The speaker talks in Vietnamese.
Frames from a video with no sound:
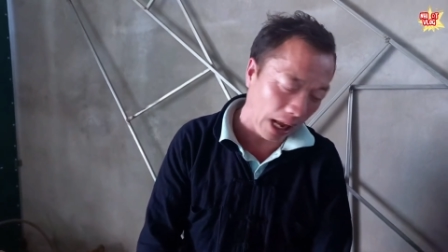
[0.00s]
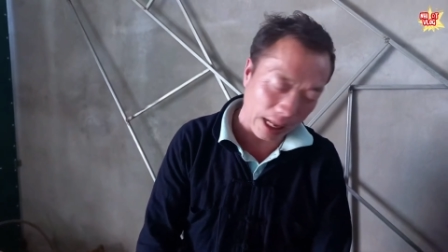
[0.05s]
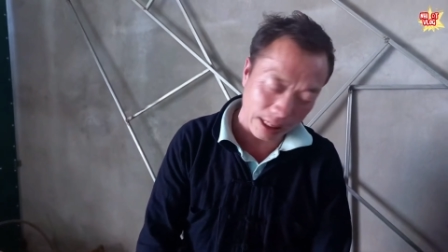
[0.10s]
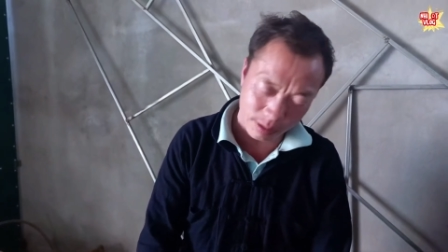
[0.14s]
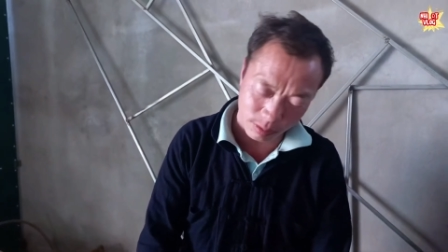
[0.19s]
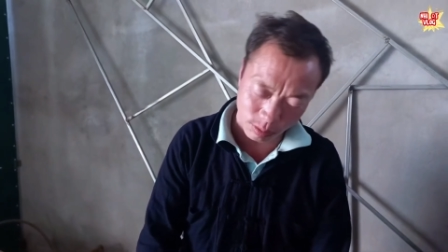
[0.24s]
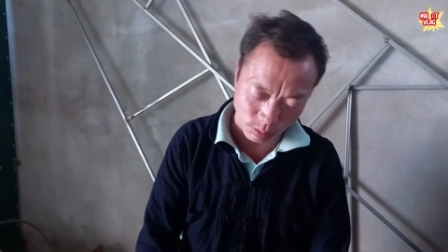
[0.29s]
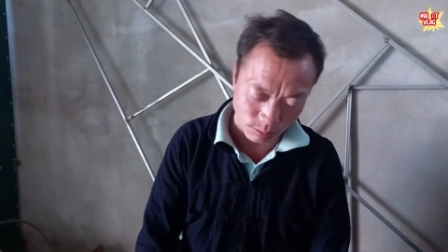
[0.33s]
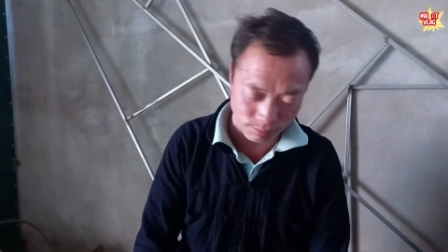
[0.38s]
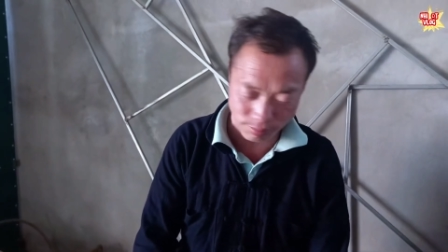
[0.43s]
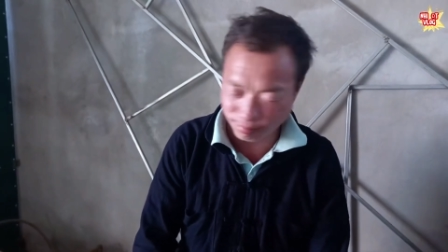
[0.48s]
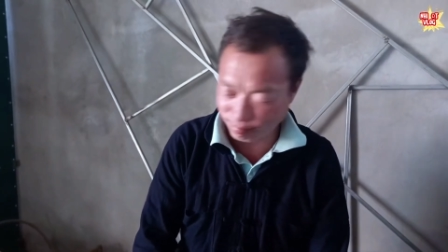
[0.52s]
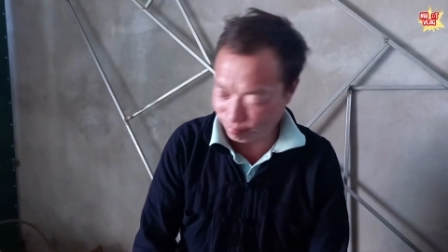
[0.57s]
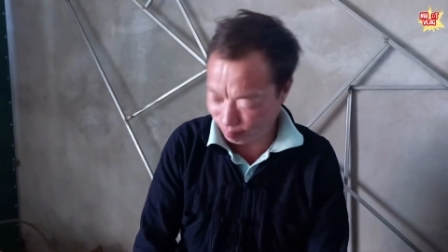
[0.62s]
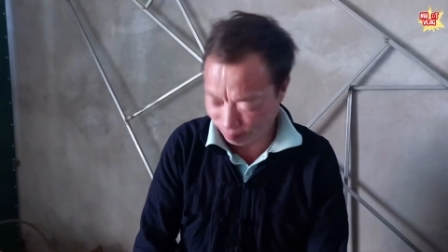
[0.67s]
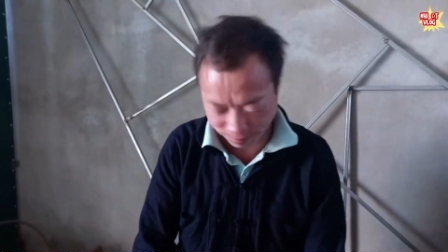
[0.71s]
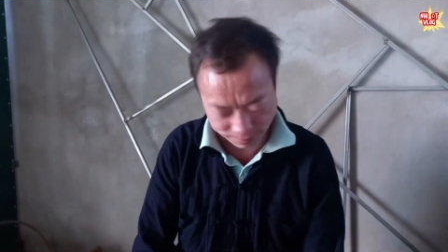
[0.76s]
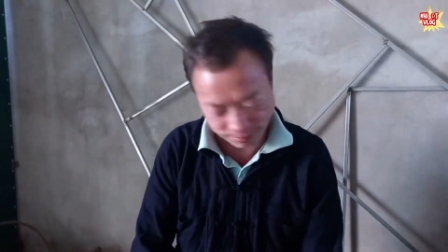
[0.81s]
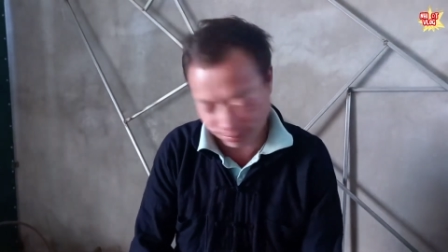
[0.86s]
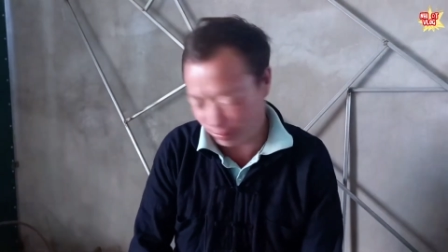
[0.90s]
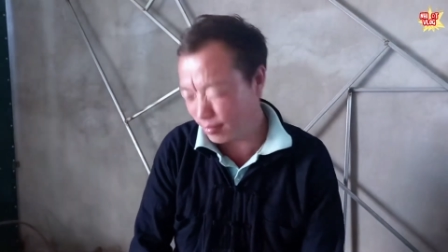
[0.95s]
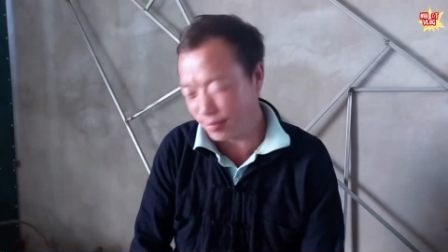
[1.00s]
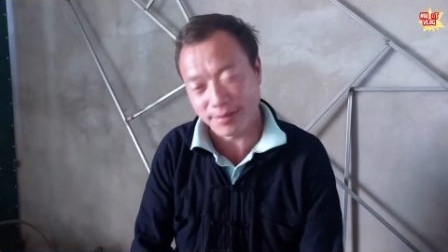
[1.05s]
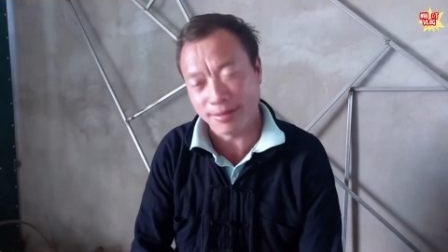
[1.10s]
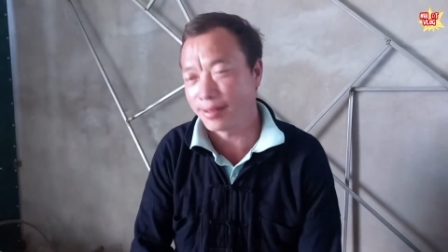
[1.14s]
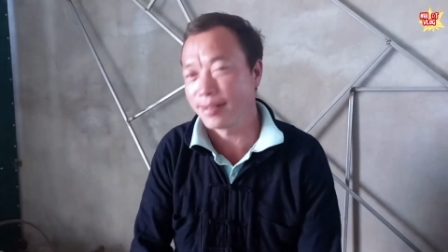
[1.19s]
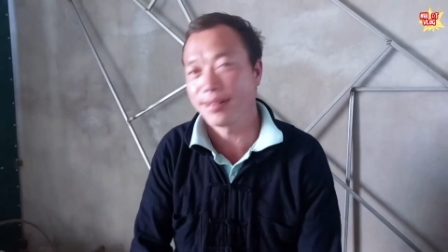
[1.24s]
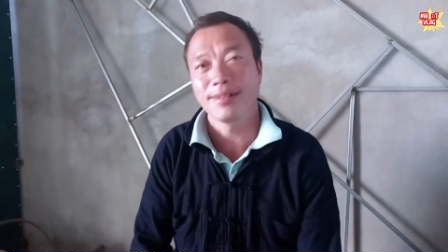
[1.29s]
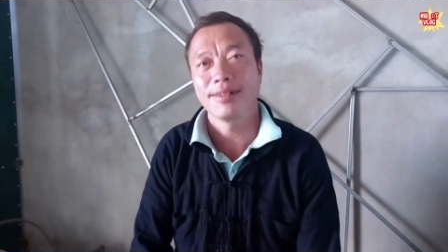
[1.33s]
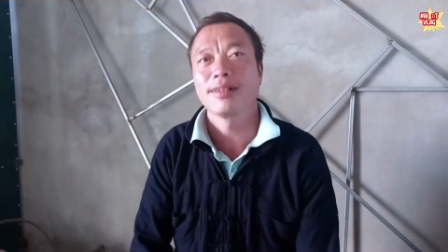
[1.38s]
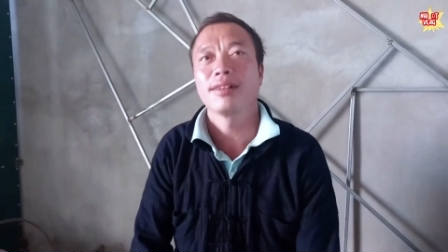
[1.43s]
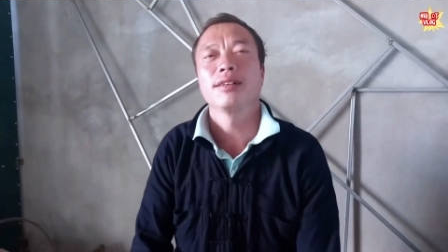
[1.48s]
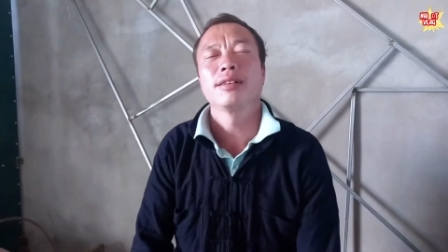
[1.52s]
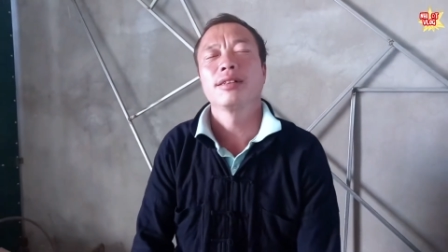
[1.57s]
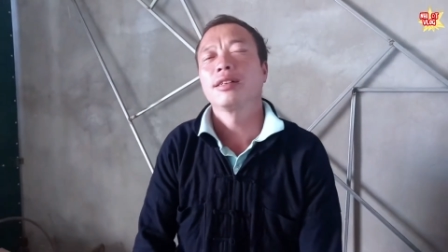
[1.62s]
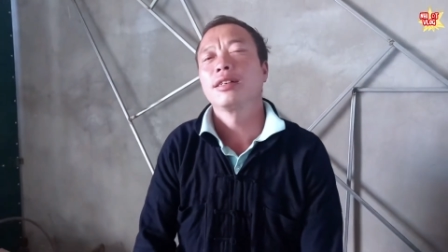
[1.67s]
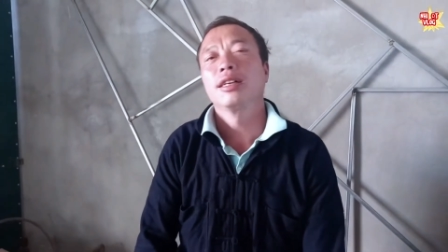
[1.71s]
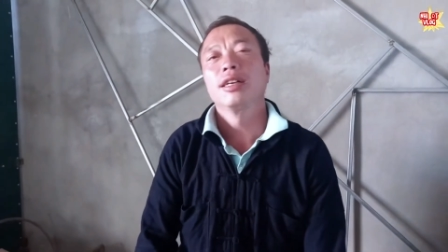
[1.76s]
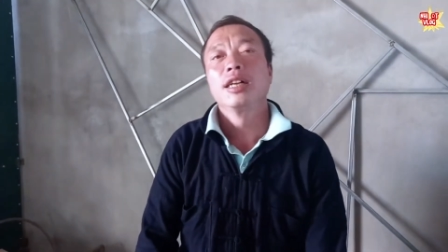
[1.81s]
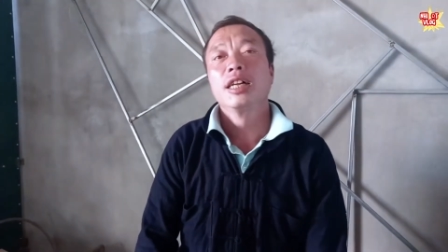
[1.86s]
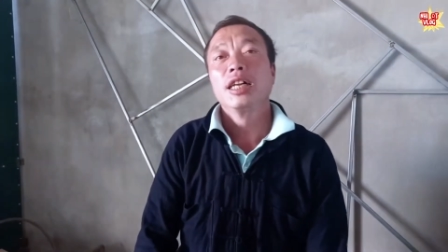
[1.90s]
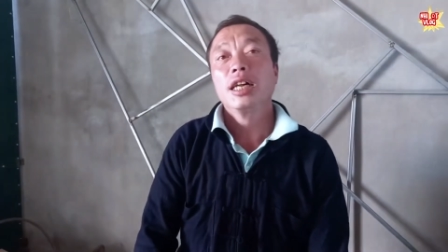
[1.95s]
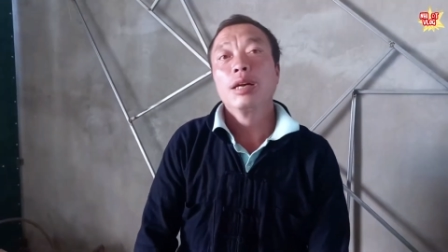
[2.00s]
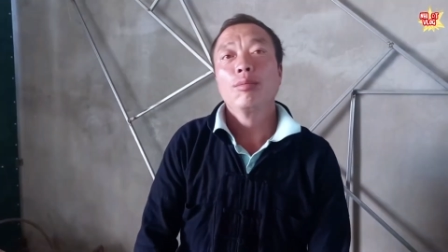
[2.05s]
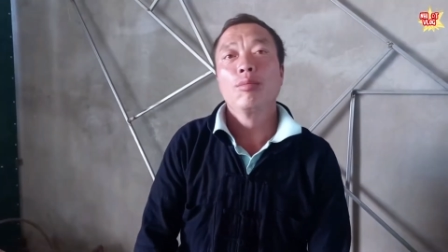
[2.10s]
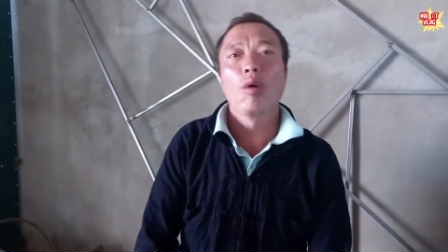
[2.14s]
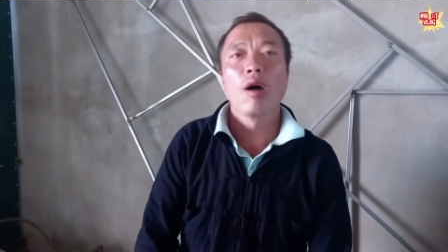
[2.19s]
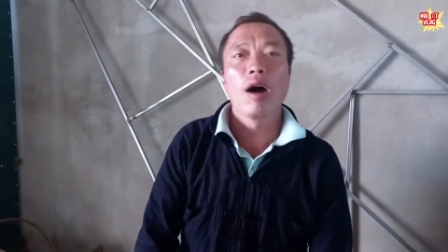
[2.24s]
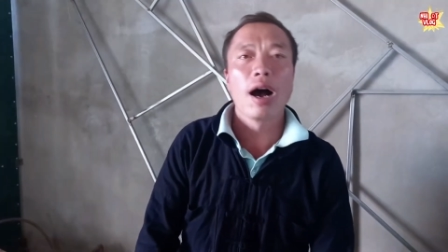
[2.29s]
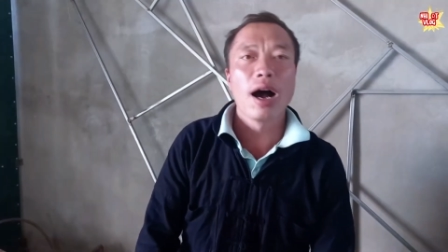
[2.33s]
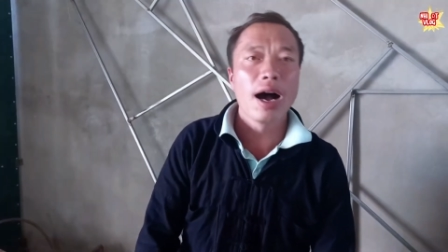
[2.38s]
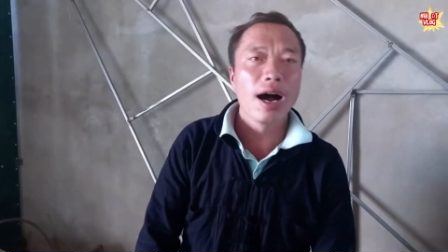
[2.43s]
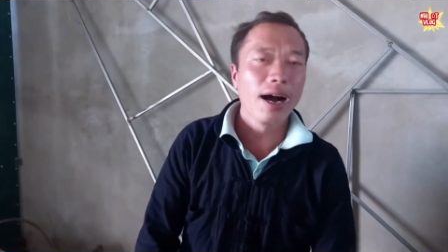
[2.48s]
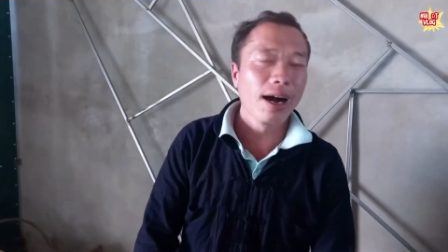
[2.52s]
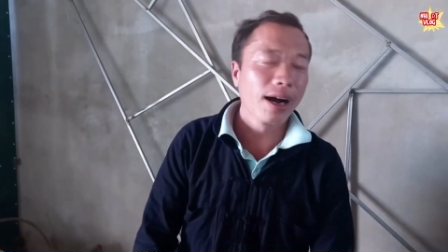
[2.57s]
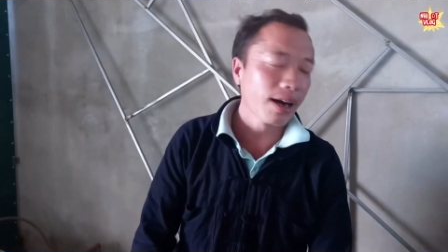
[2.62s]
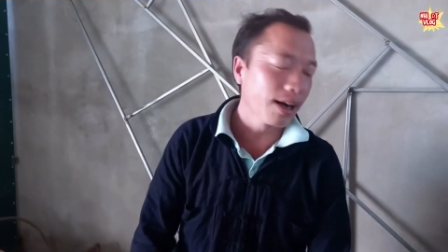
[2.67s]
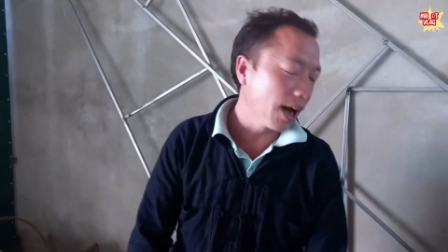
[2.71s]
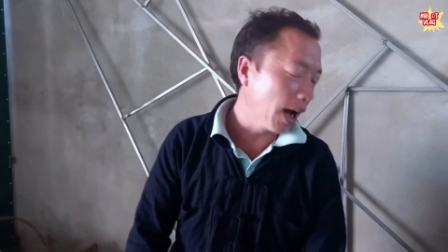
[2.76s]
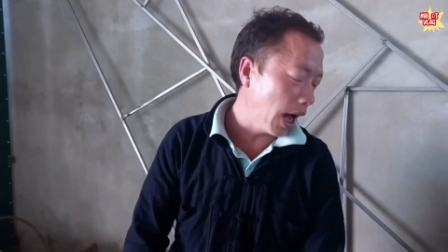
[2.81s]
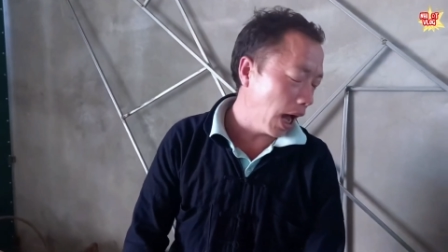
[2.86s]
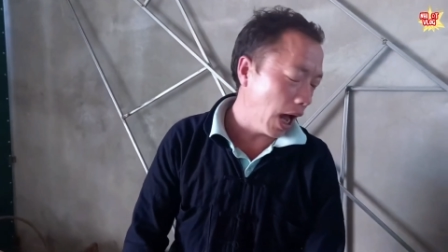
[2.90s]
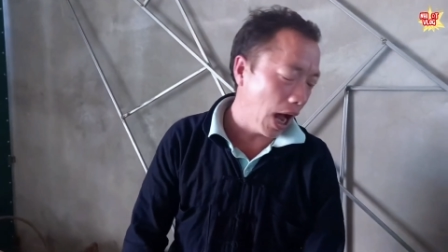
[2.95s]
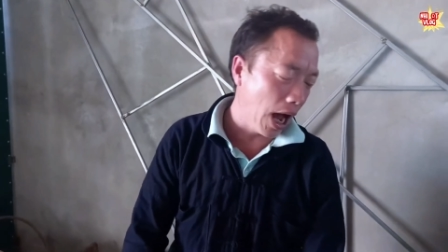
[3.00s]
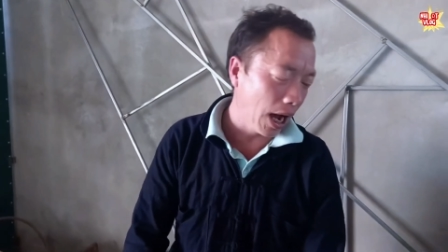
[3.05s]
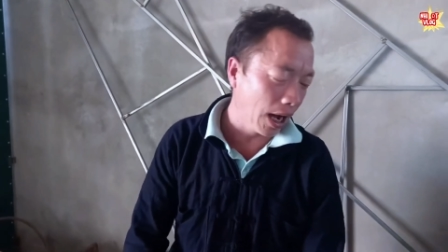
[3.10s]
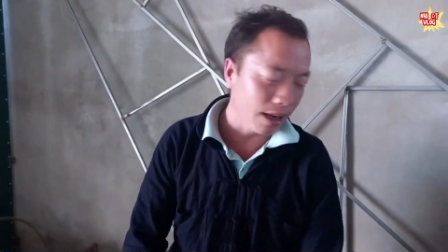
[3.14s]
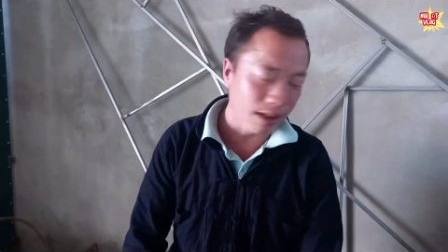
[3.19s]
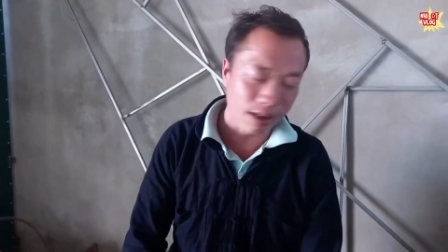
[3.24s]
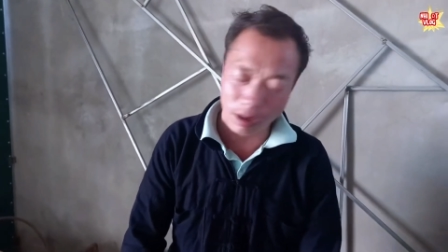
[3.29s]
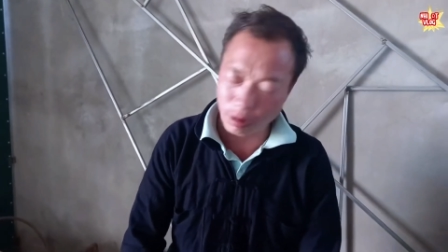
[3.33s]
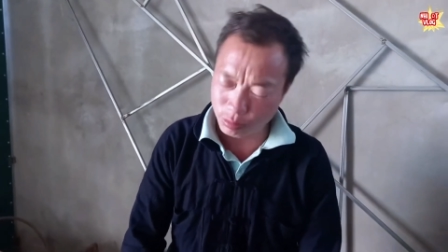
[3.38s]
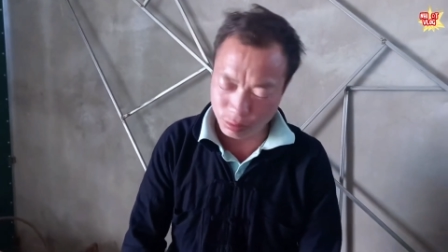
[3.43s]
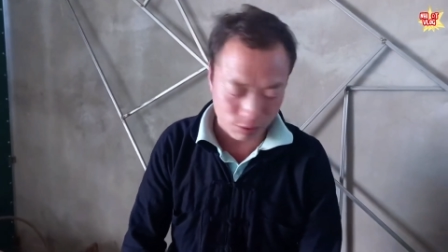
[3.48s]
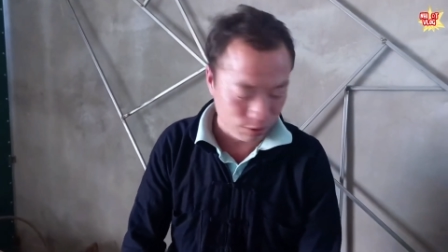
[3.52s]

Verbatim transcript: thì khán giả lên xem từ từ không lên tua